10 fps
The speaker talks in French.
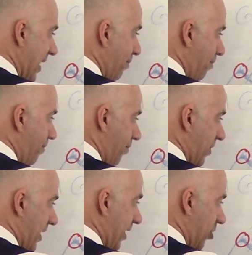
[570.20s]

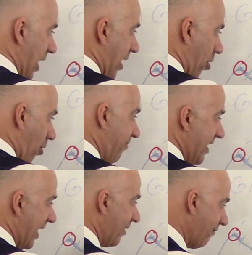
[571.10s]
les, gens
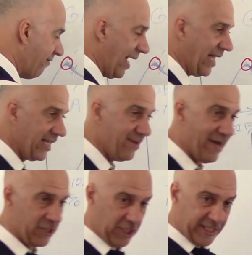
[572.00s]
reviennent vers les
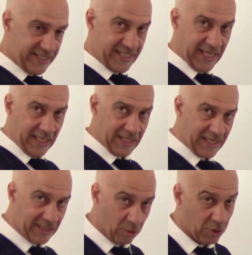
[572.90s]
marchés risqués
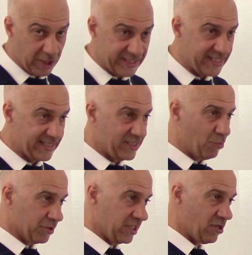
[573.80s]
et donc là, les indices
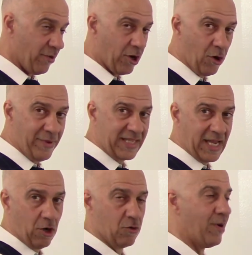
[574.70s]
boursiers se remettent
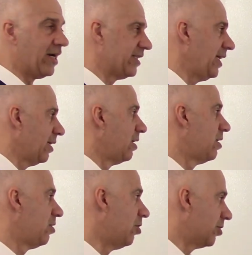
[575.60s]
à augmenter
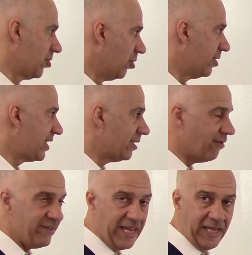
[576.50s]
lorsque ça
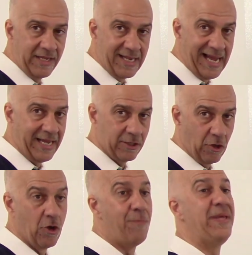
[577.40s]
devient clair que
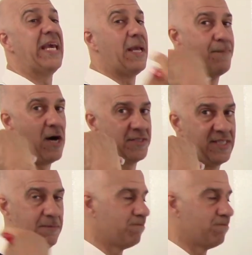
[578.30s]
le pire est passé.